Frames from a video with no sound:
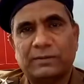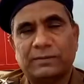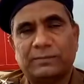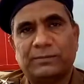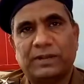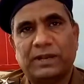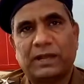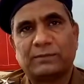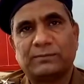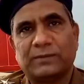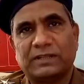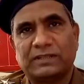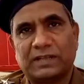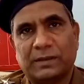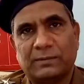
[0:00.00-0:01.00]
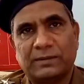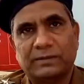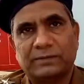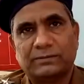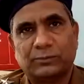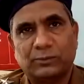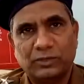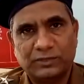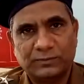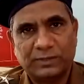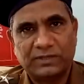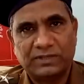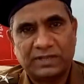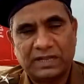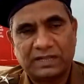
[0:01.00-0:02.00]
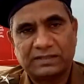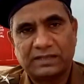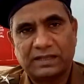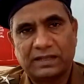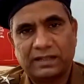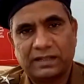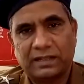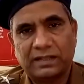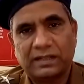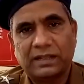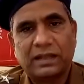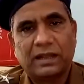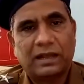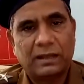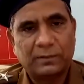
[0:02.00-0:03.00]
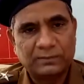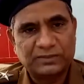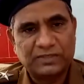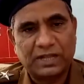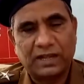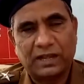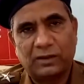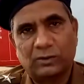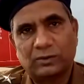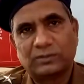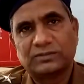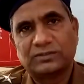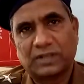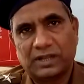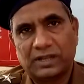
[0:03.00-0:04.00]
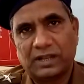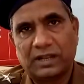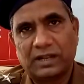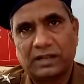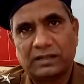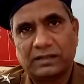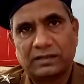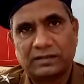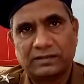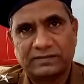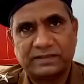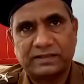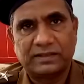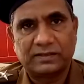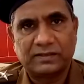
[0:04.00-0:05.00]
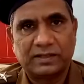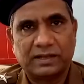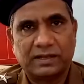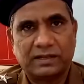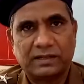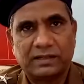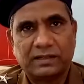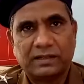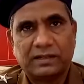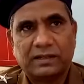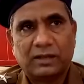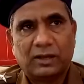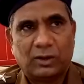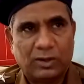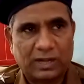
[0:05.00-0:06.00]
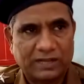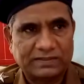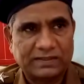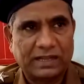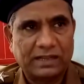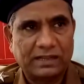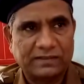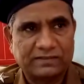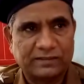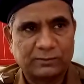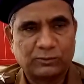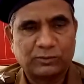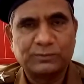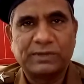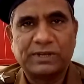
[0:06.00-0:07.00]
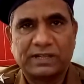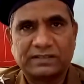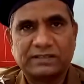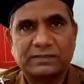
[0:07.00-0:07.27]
भी पर्याप्त मात्रा में पुलिस बल तैनात किया गया है हम सारे लोग सक्रिय रहेंगे गश्ती करते रहेंगे और आशा है कि सब कुछ बढ़िया